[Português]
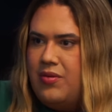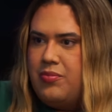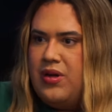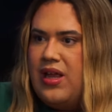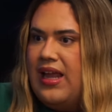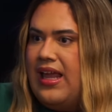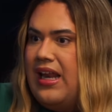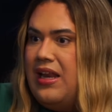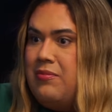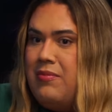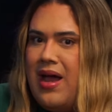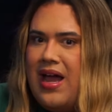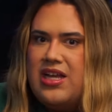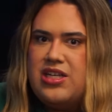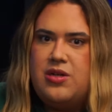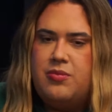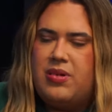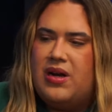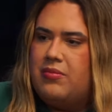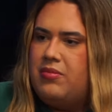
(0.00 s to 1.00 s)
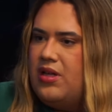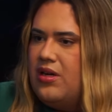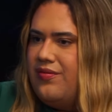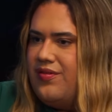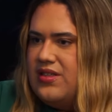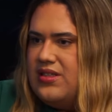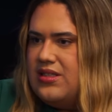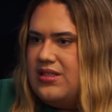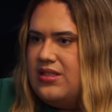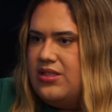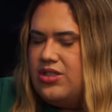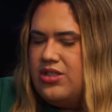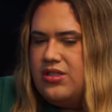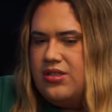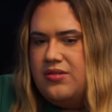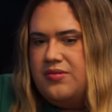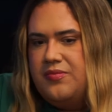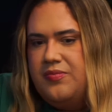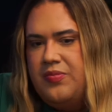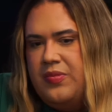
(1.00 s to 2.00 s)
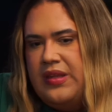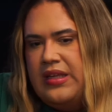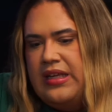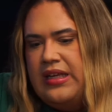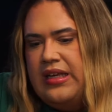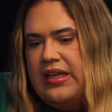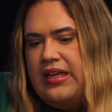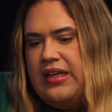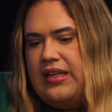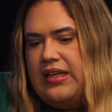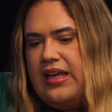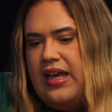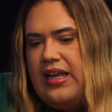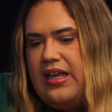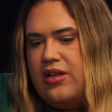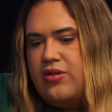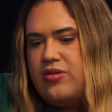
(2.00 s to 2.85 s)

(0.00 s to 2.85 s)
porque aquela imagem para mim não fazia sentido. E aí eu